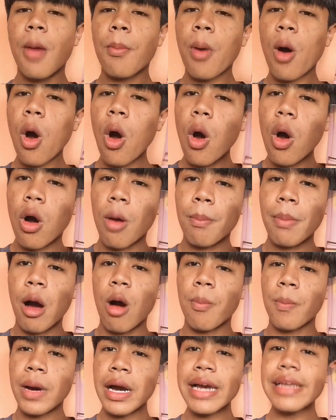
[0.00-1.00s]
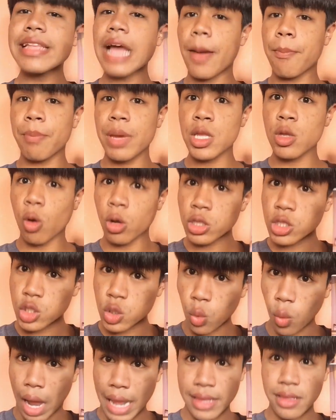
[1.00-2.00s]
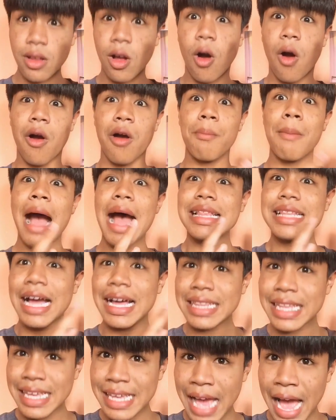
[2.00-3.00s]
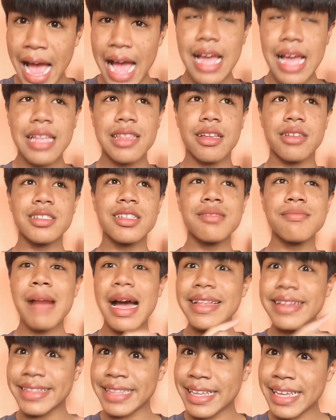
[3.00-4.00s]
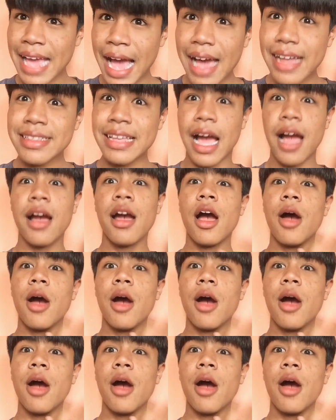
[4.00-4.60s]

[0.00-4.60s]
พ่อของเป่าเป้ยเนี่ยเป็นคนสวนของบ้านอารยะ แล้วซึ่งบ้านอารยะเนี่ย